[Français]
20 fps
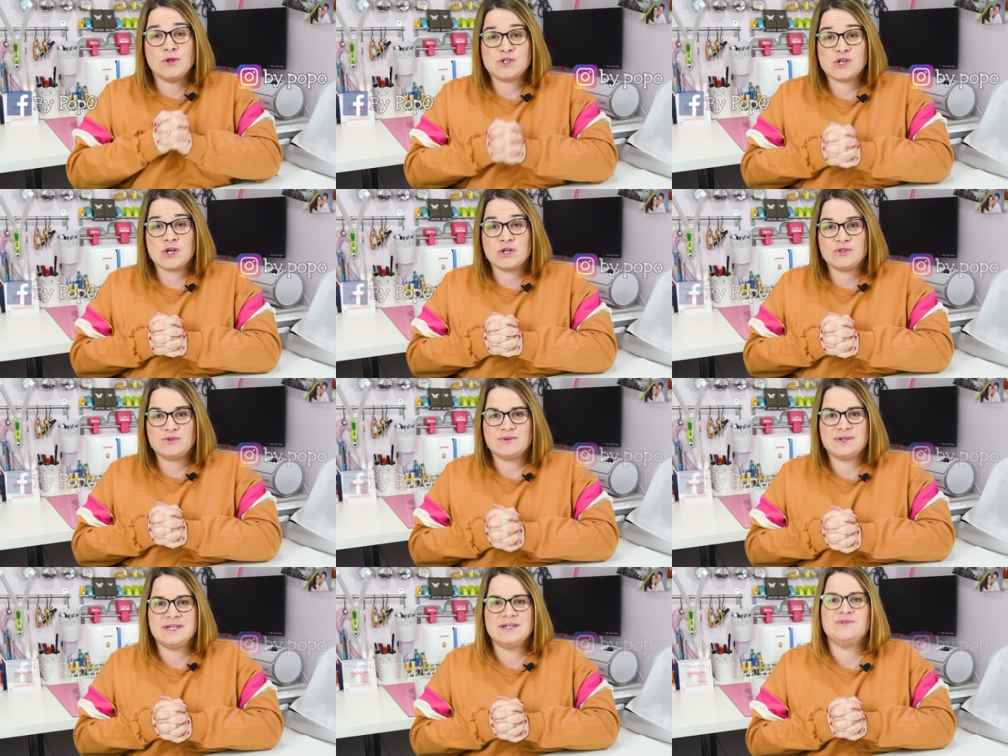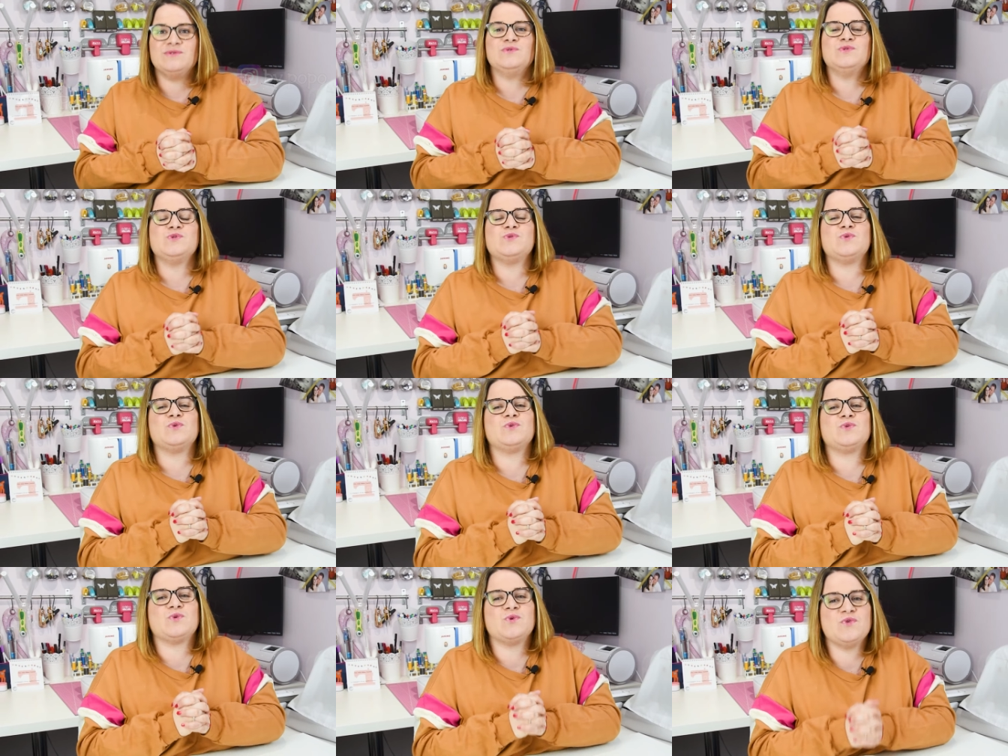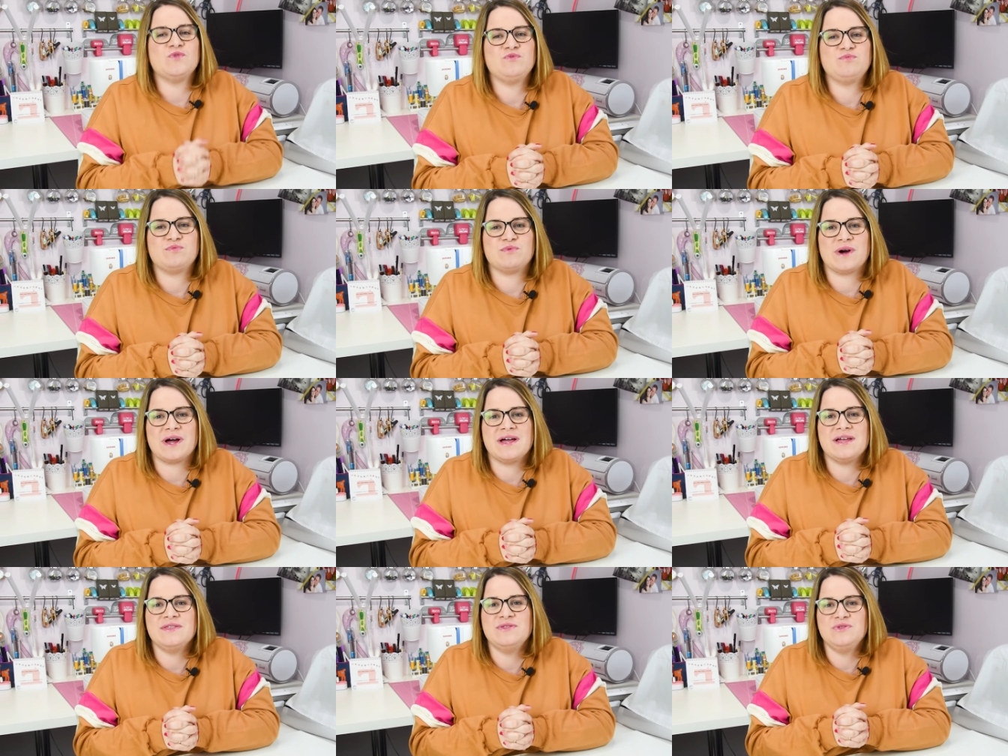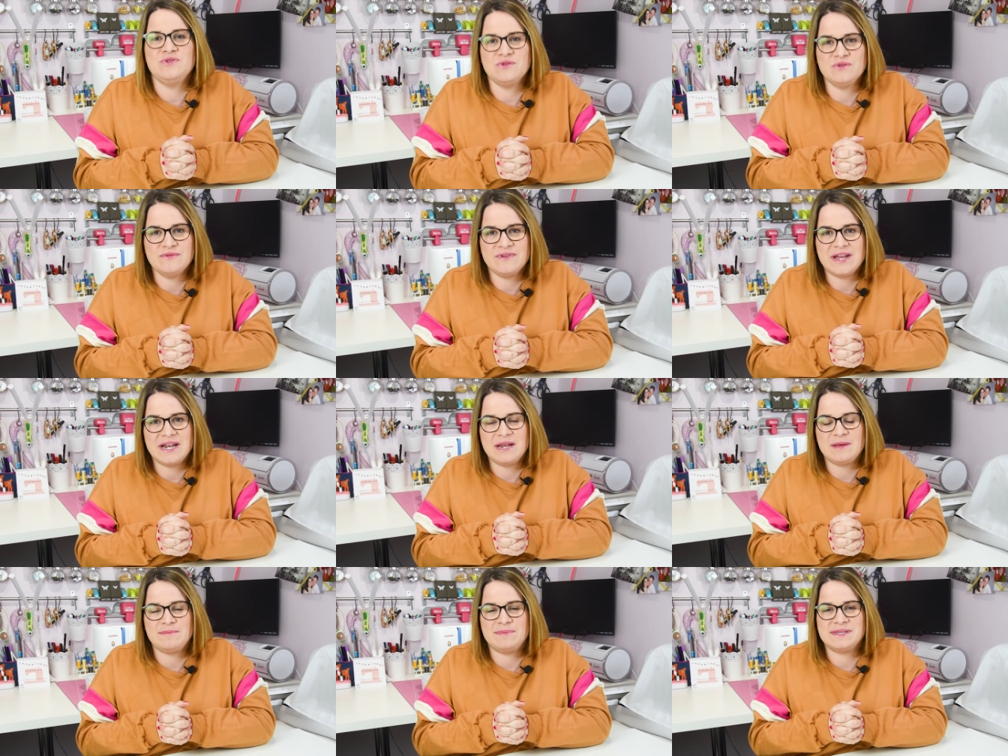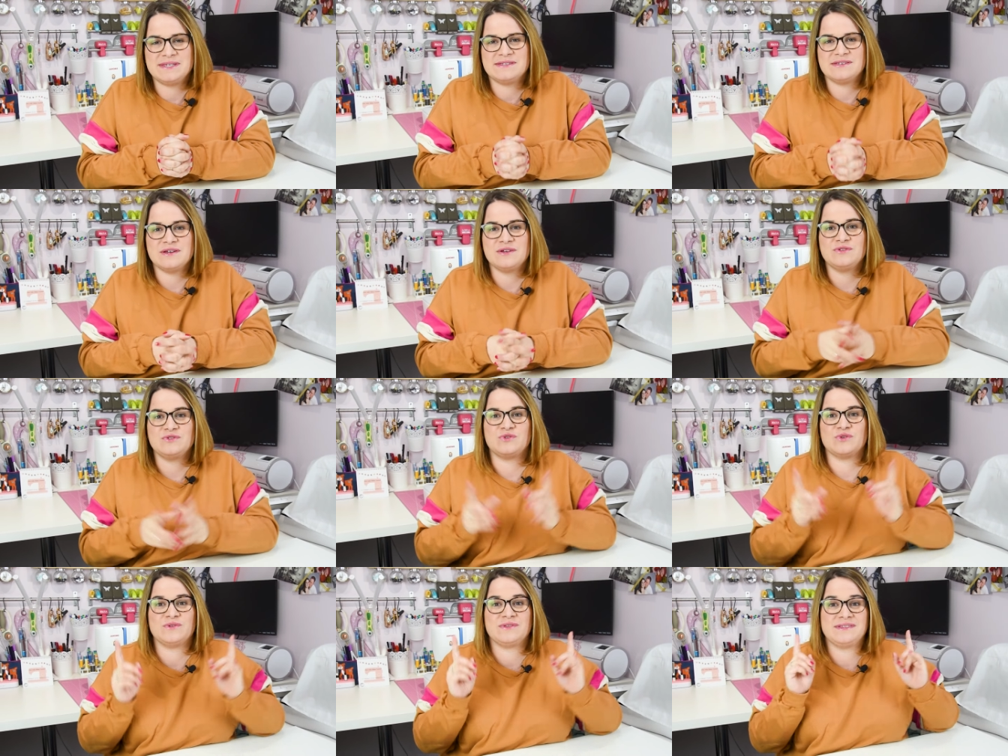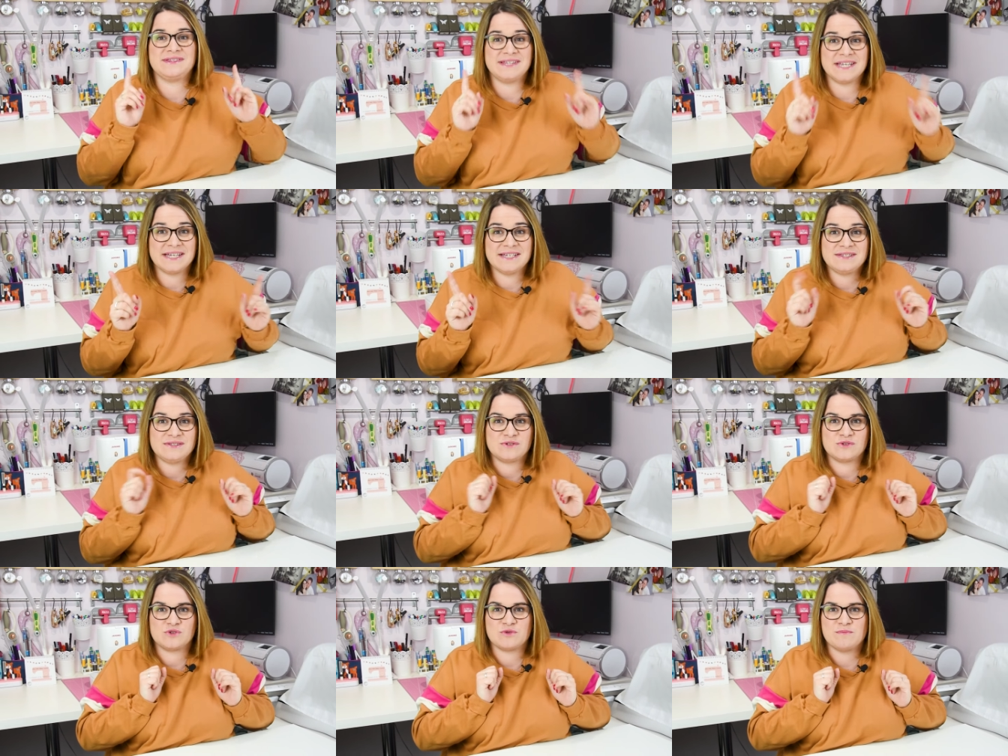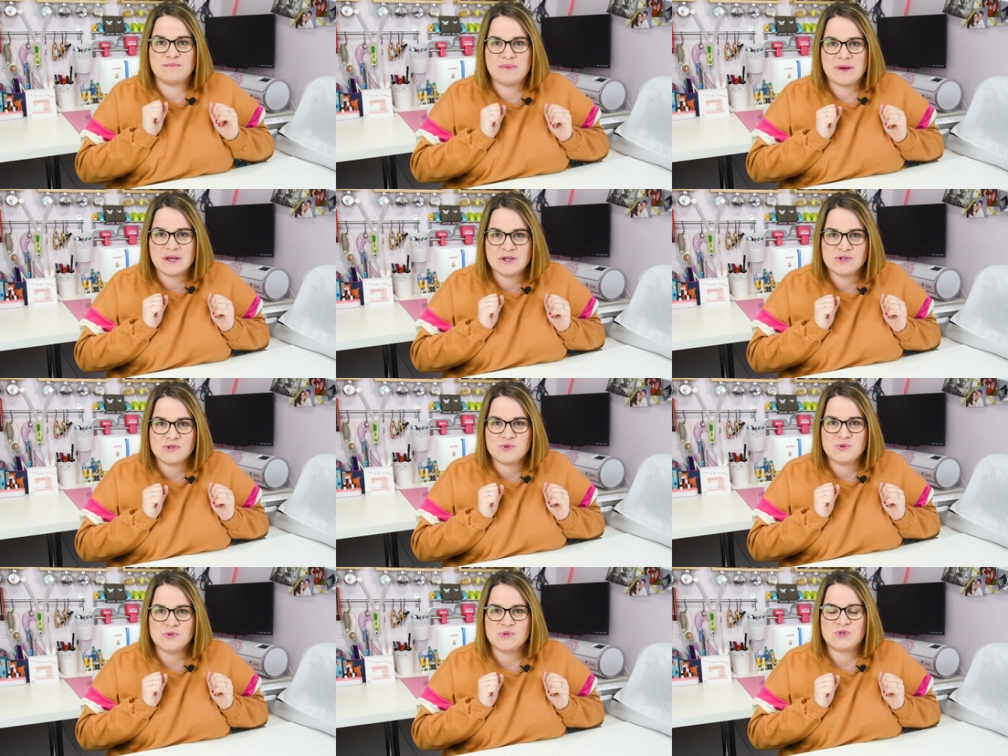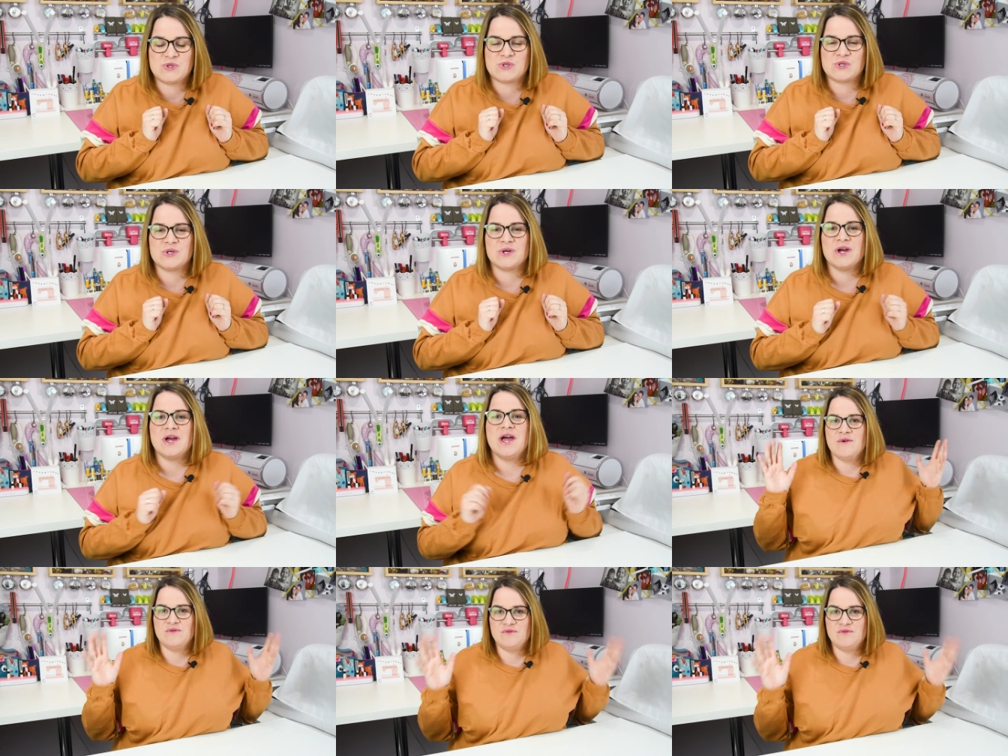Aujourd'hui, on se retrouve pour un nouvel épisode de test de box couture.